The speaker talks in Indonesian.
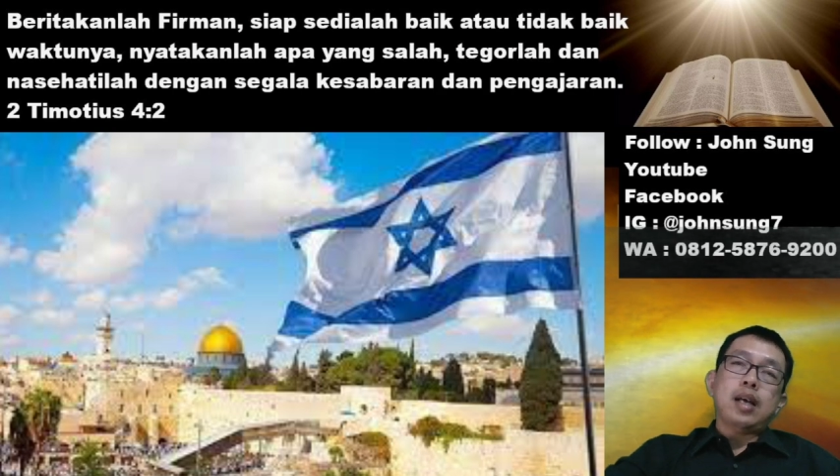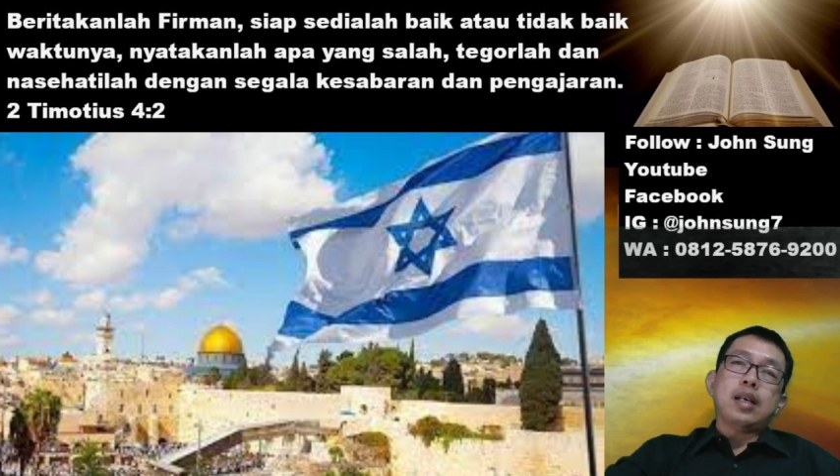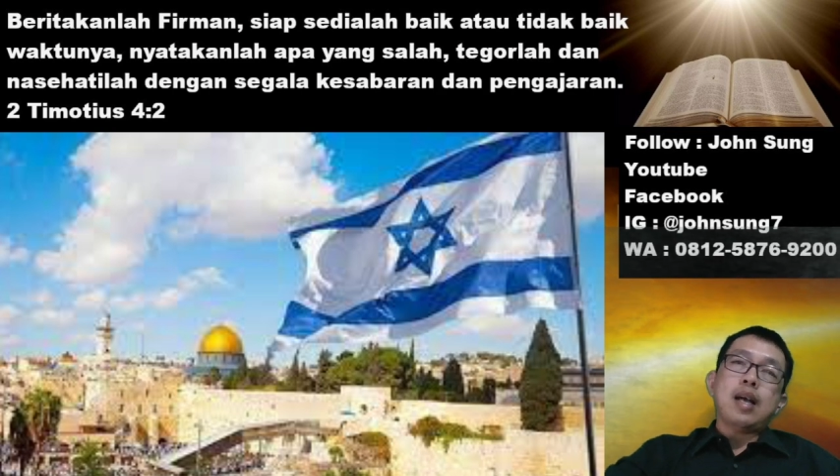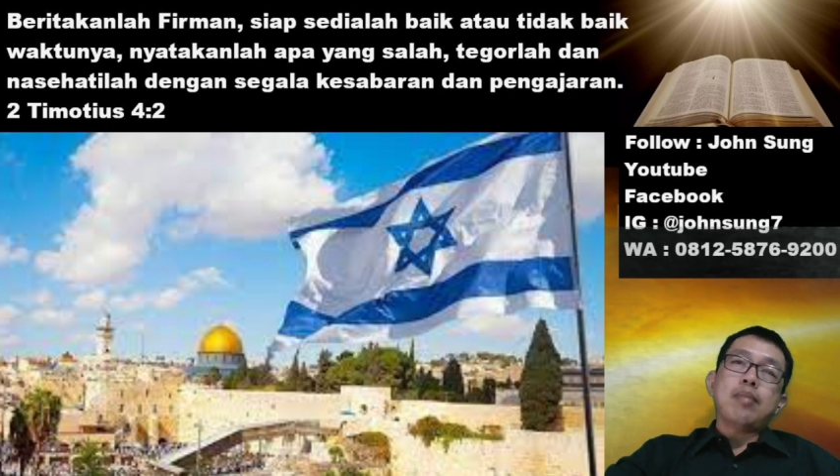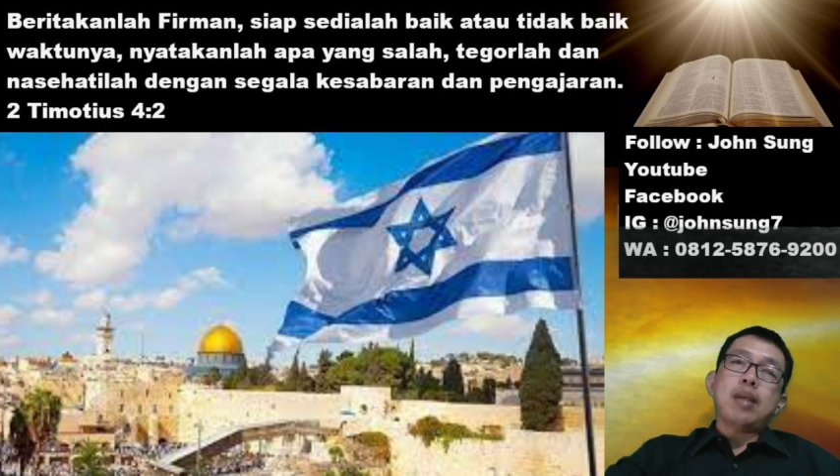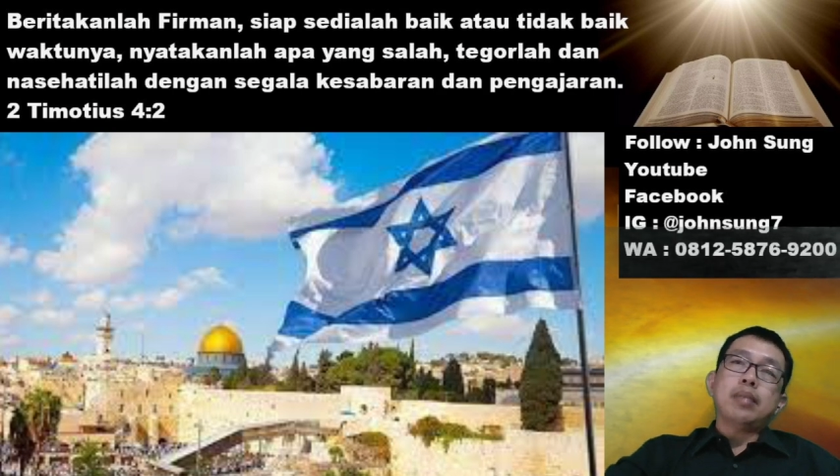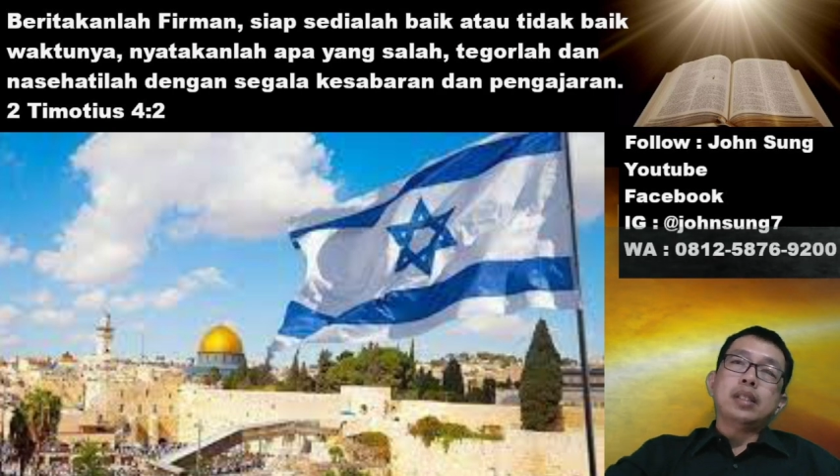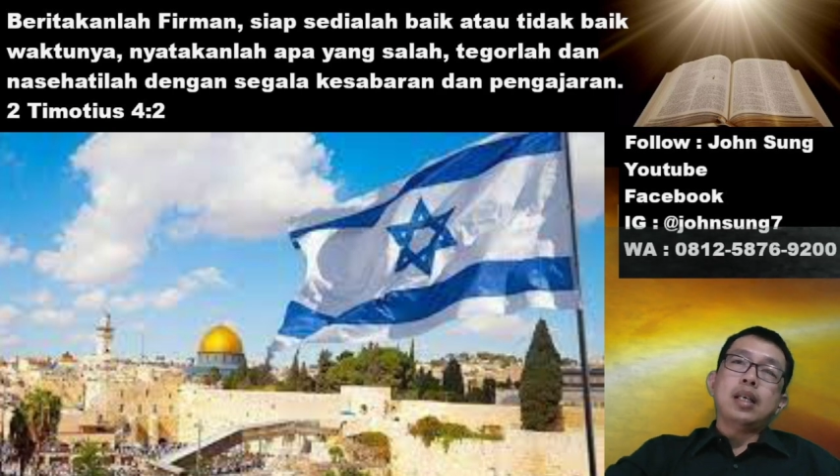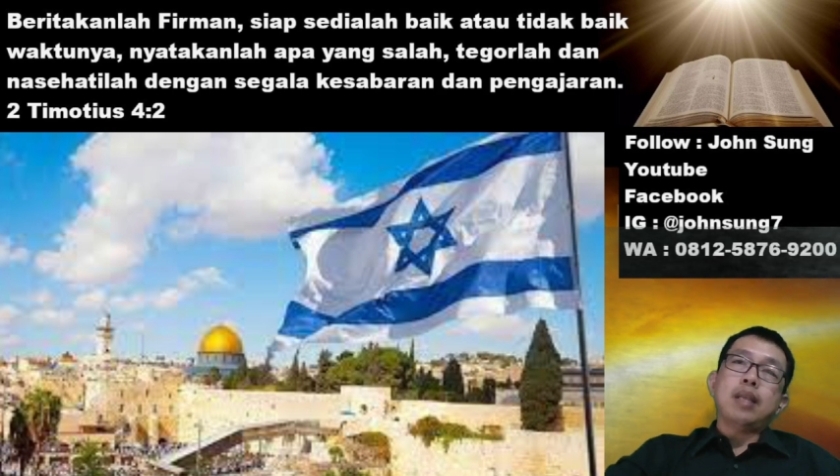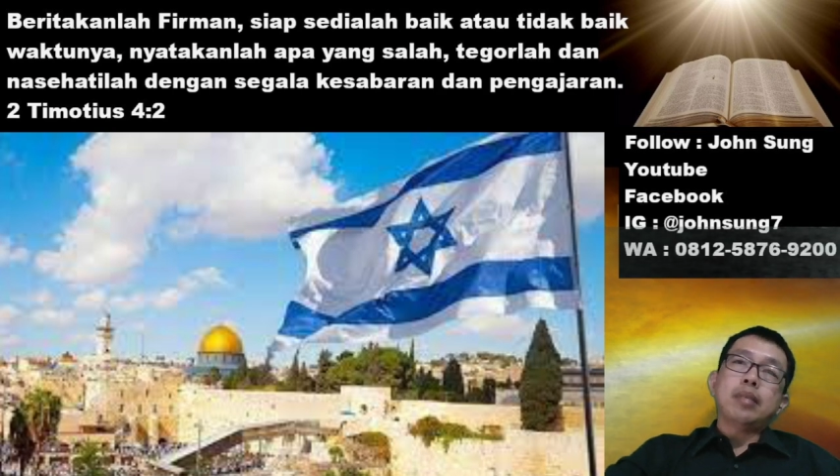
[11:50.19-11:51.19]
agama apa
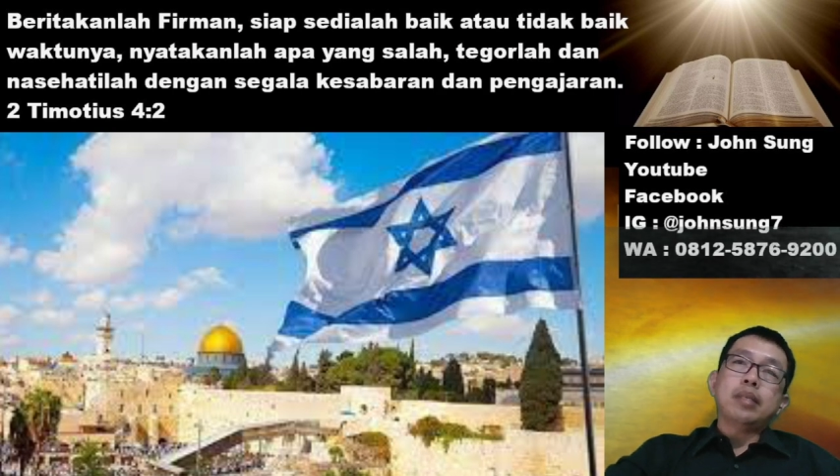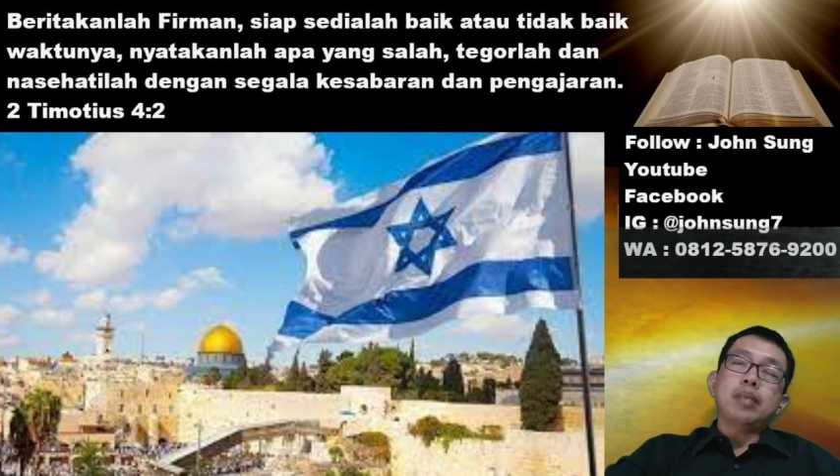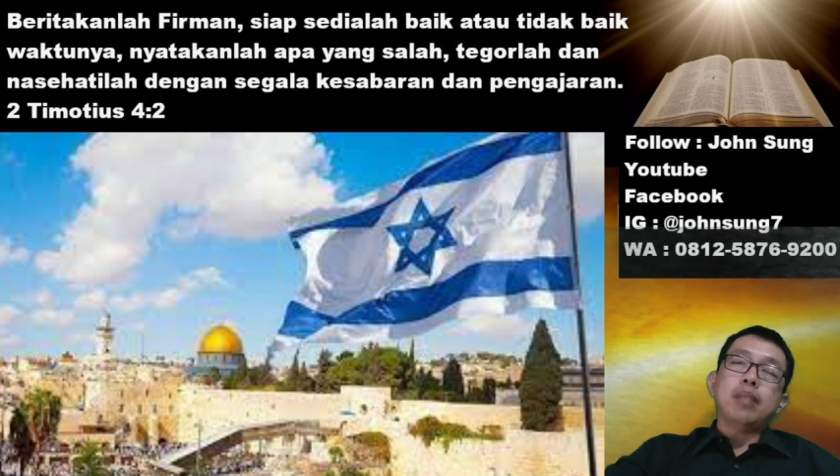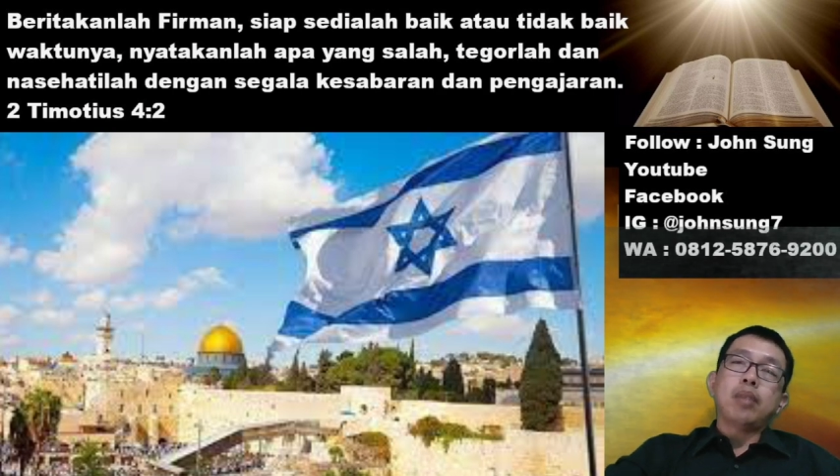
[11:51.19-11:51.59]
segala macam ya